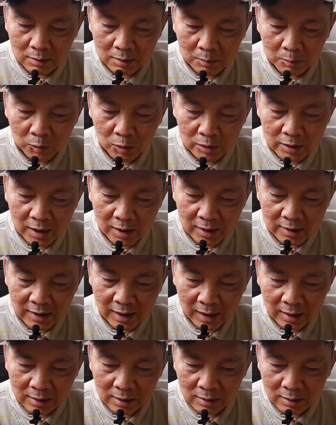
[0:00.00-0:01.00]
muốn chia
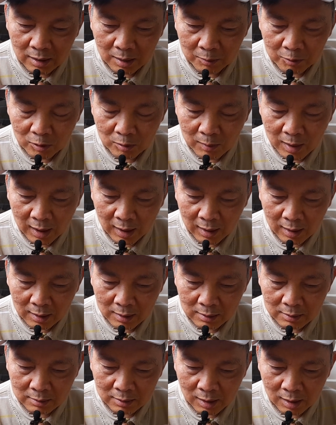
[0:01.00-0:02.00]
sẻ kinh nghiệm của
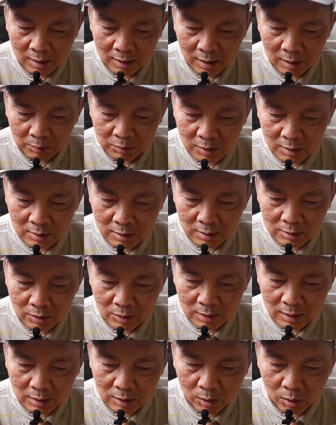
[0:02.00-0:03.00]
bạn về học tiếng Đức cho
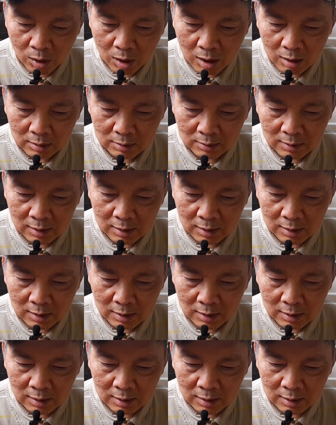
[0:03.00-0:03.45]
các con